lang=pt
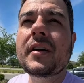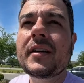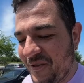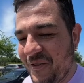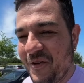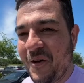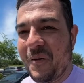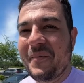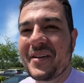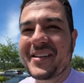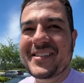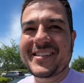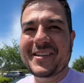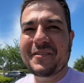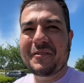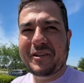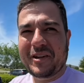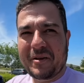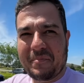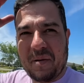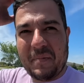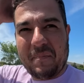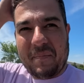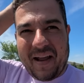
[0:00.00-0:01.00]
Como assim, um
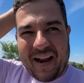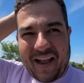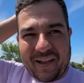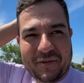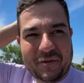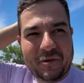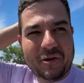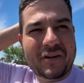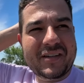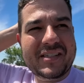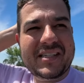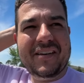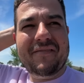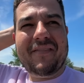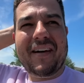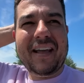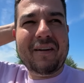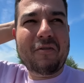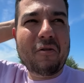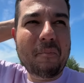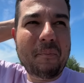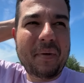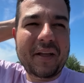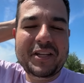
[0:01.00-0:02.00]
Preparador? Você vai
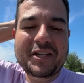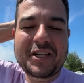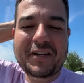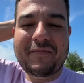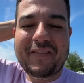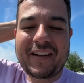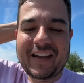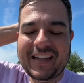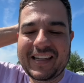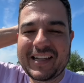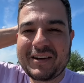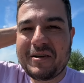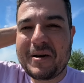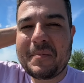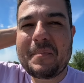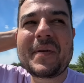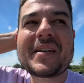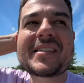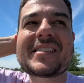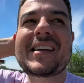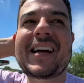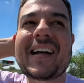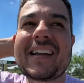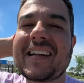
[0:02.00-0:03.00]
competir? com falei, não,
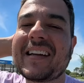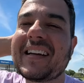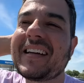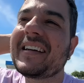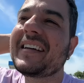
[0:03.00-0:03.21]
rapaziada.